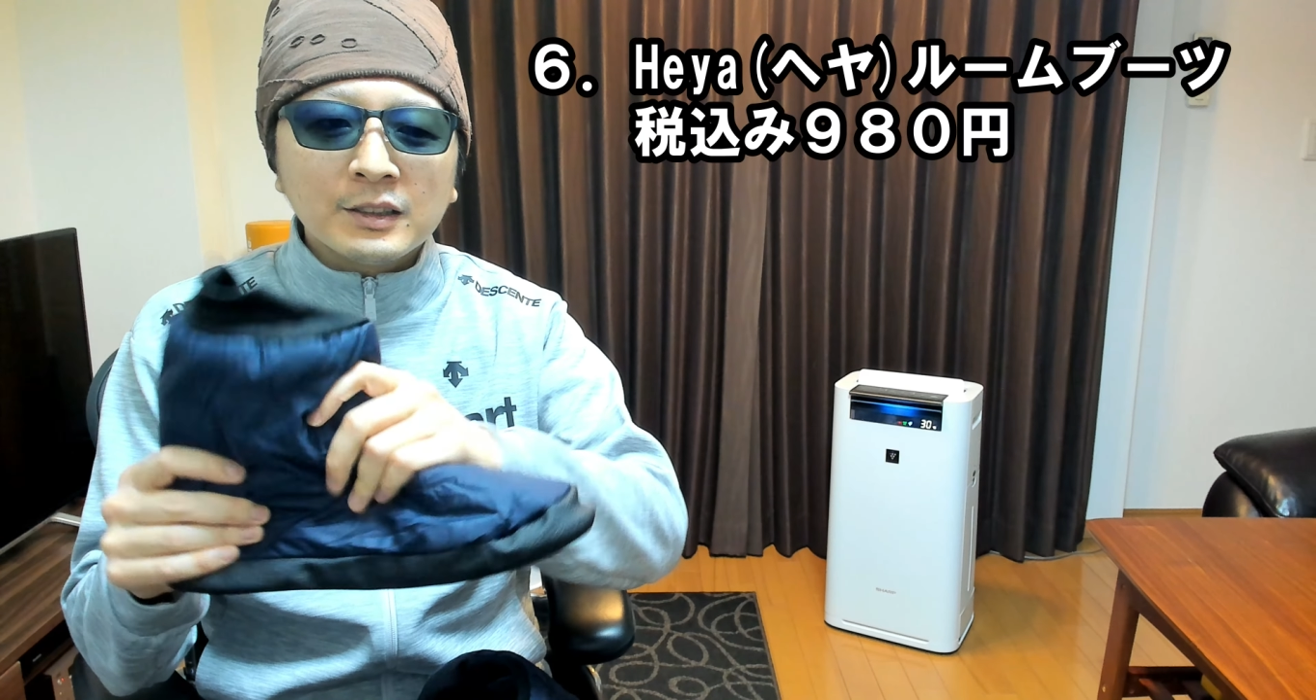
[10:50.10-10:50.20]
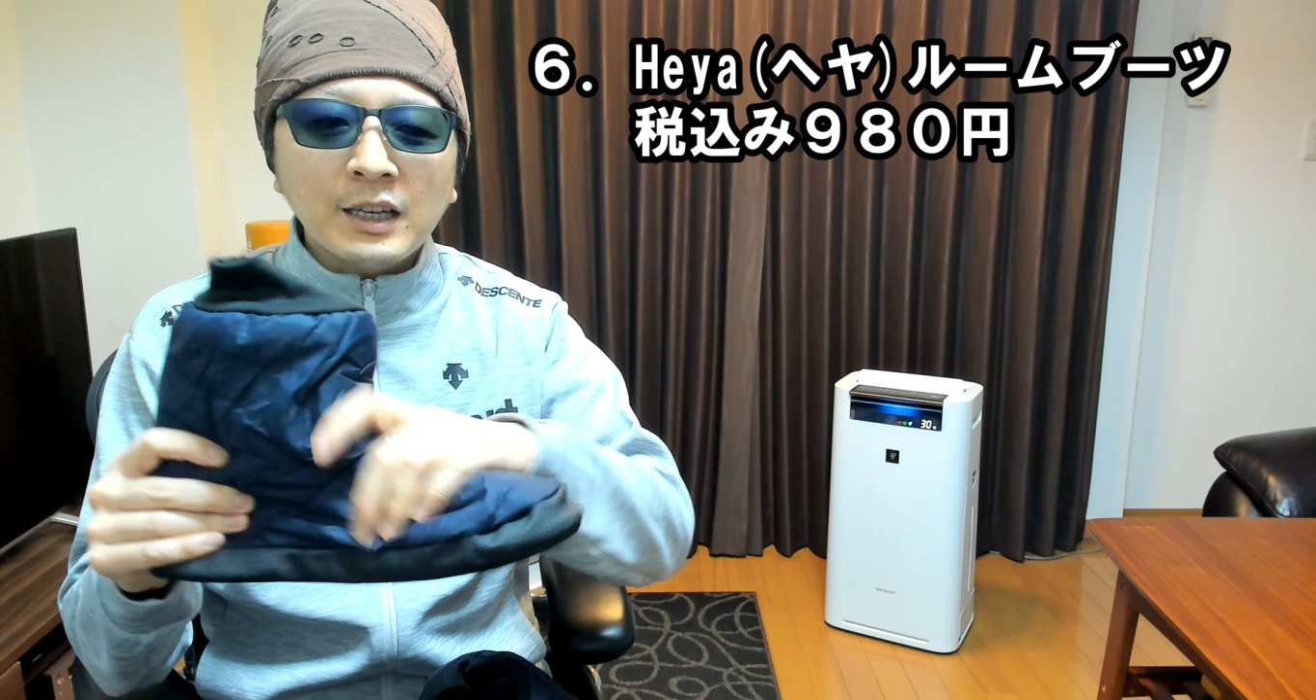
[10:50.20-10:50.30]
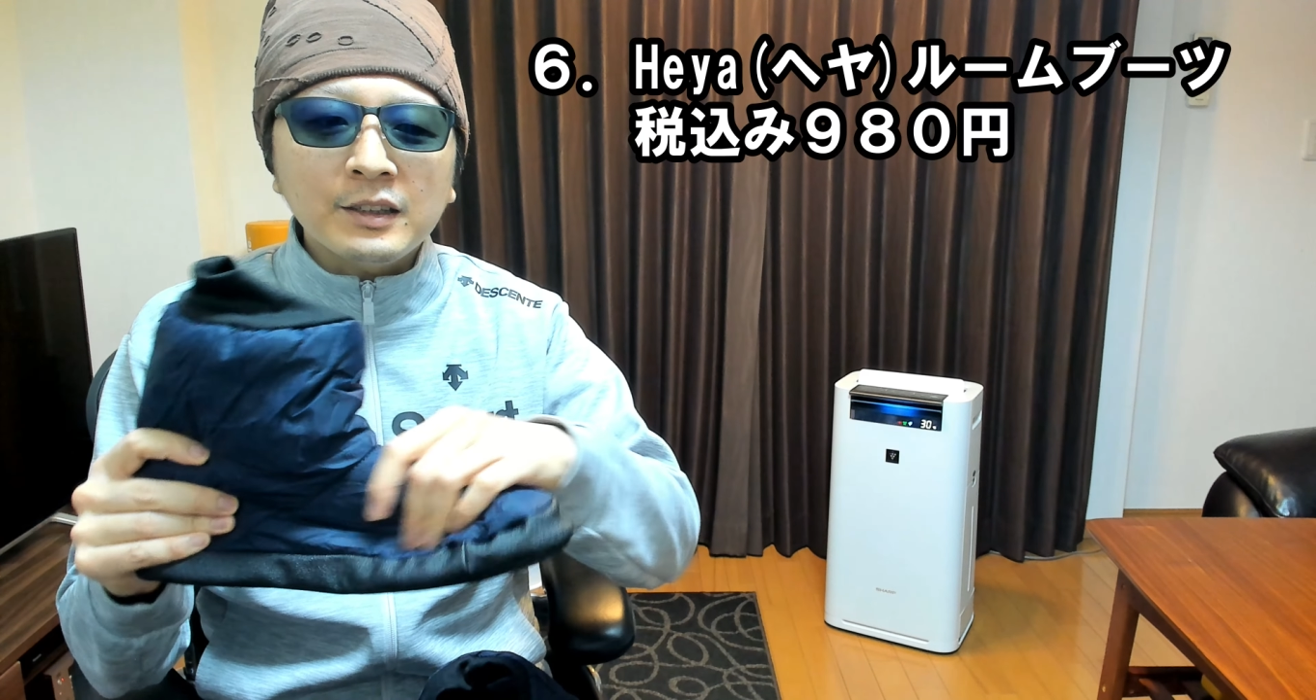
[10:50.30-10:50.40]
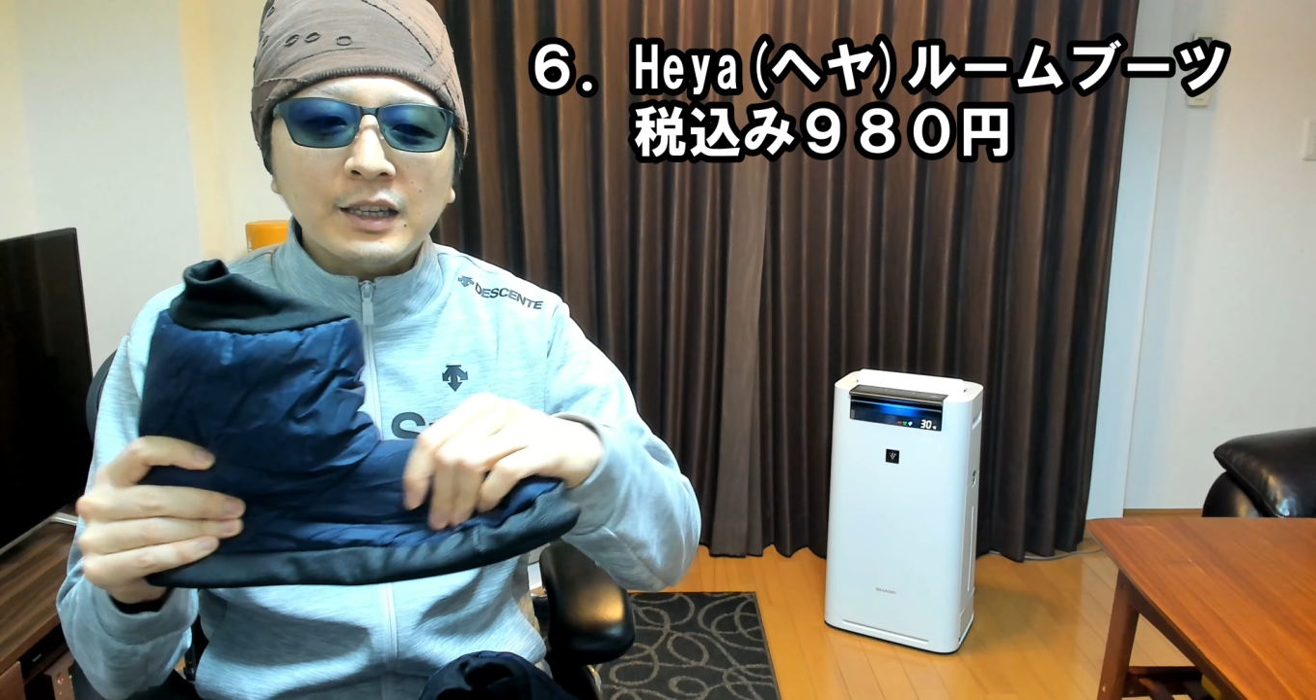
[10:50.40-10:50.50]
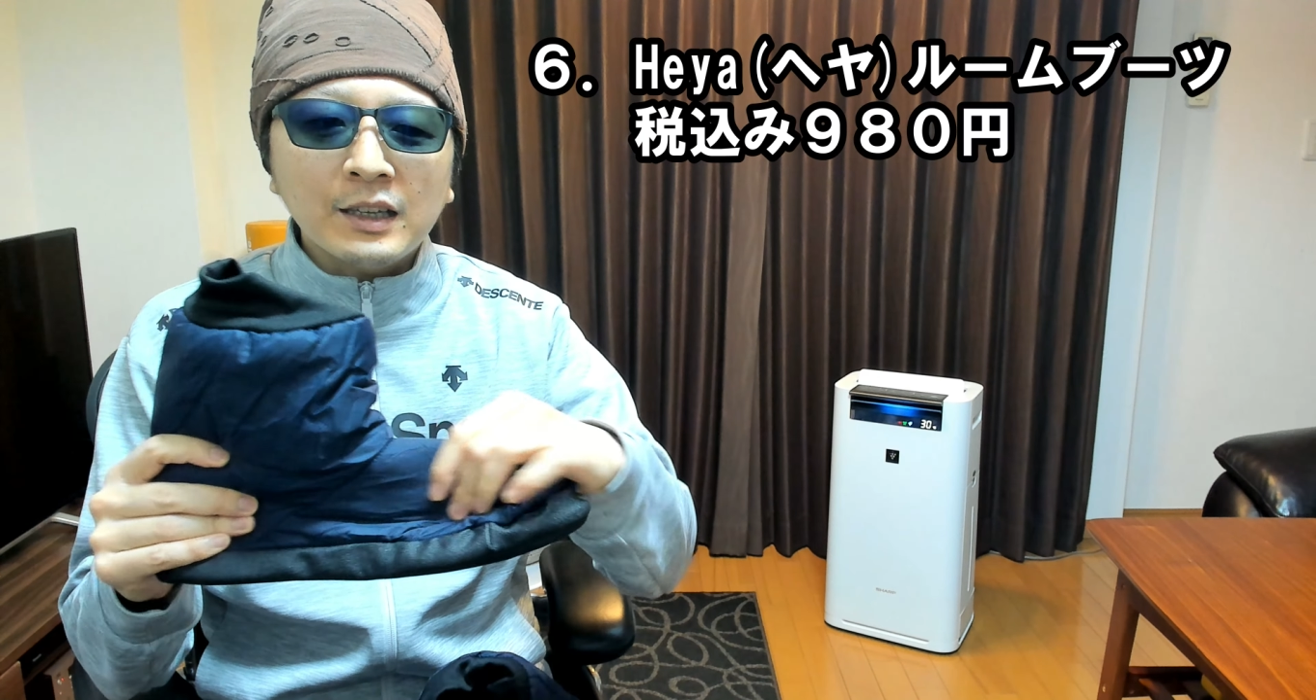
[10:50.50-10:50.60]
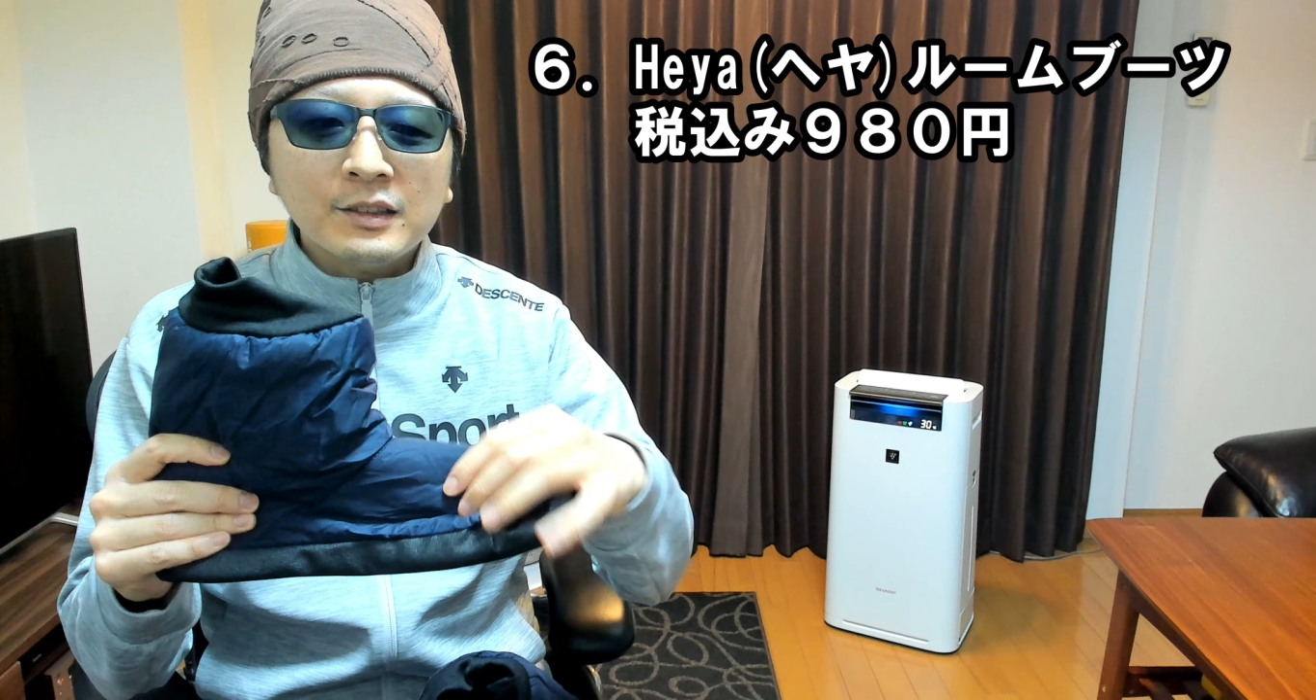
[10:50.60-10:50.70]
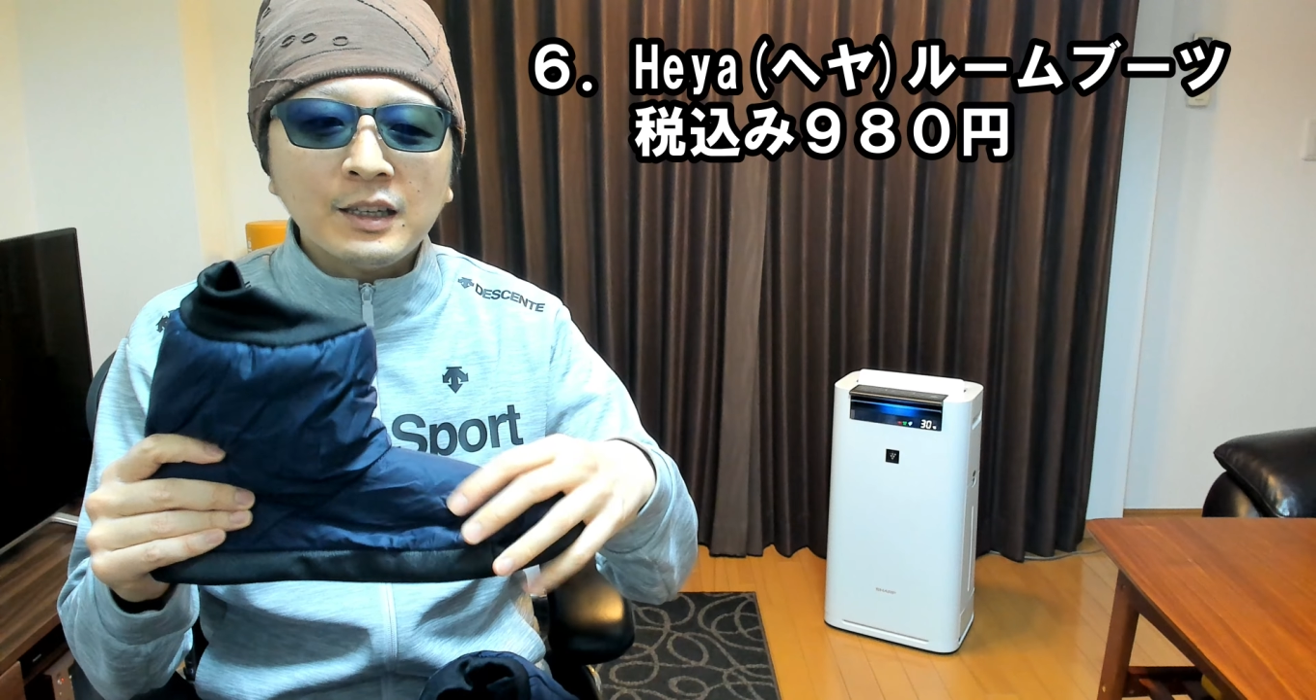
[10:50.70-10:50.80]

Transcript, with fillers: なんであっ